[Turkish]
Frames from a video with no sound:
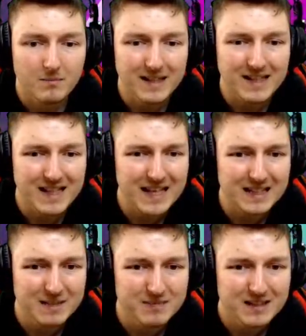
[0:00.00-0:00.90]
Ben nereye
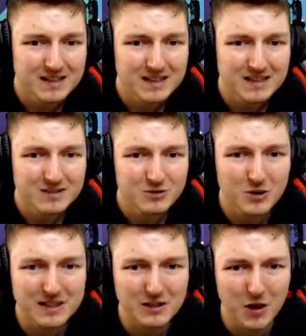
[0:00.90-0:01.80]
girdim?
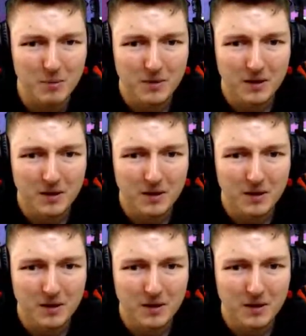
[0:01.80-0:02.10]
Dur gidiyorum.